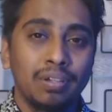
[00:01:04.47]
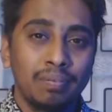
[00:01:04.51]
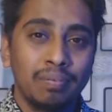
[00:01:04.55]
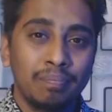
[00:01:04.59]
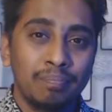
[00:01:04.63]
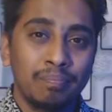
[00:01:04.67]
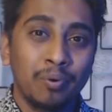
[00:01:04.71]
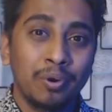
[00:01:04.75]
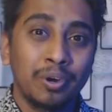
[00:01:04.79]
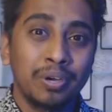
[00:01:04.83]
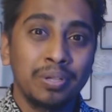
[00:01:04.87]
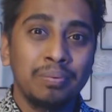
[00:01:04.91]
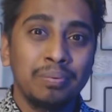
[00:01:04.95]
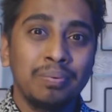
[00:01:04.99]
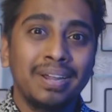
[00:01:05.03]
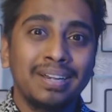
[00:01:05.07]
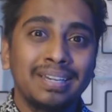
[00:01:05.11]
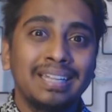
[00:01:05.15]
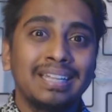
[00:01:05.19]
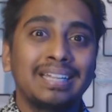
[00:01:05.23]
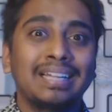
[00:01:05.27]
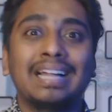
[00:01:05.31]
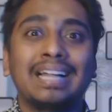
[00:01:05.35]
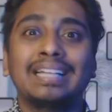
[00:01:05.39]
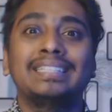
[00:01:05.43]
পরিবারকে
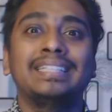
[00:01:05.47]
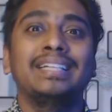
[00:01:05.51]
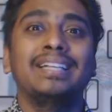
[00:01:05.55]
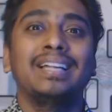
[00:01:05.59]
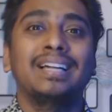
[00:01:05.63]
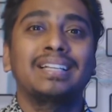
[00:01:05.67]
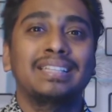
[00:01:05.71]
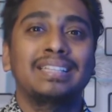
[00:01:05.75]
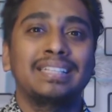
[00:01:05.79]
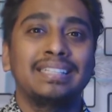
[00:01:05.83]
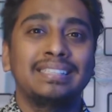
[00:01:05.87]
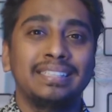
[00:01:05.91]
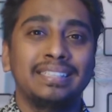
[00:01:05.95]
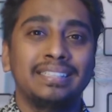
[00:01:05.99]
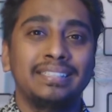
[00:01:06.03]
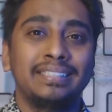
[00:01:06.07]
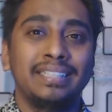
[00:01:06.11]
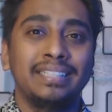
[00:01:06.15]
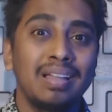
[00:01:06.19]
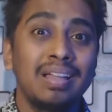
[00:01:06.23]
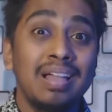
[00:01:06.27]
কাছে রাখতে চেয়েছিলাম